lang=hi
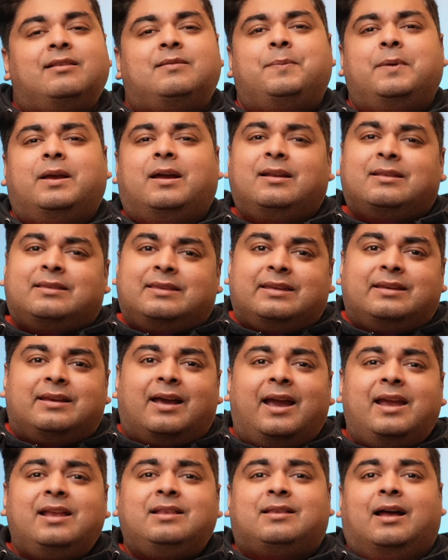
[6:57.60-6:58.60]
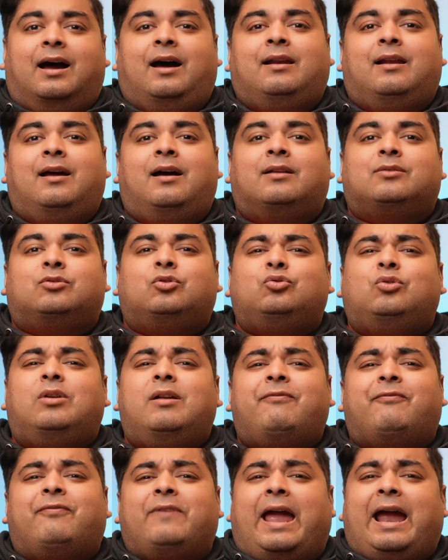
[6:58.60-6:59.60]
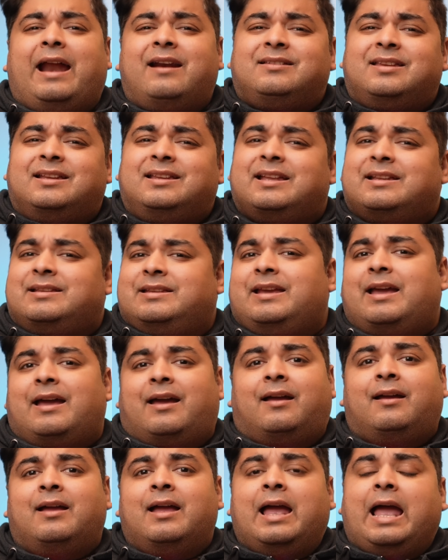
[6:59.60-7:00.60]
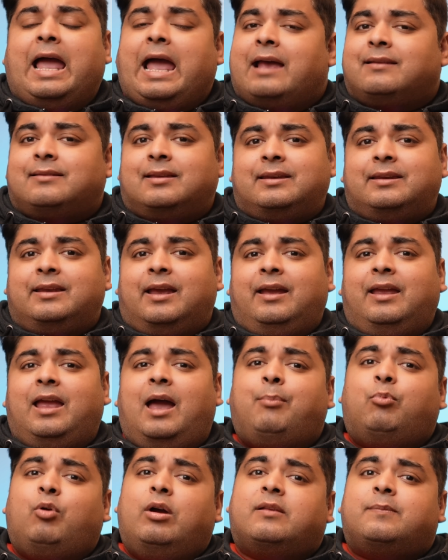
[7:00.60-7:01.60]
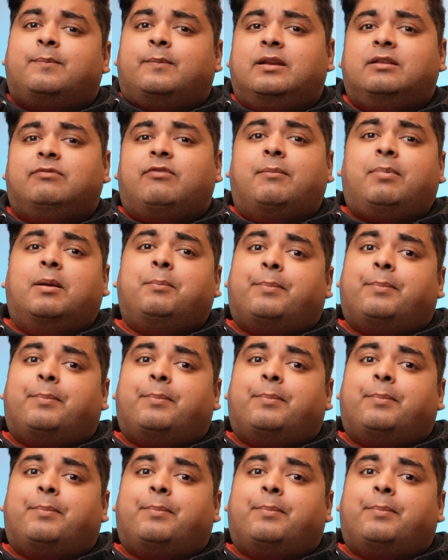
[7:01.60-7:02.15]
स्पीकर दिया ही था ना तो थोड़ा फ्लैट सा दे दिया है ऐसा नहीं है कि आपको एक्सपीरियंस वहाँ पर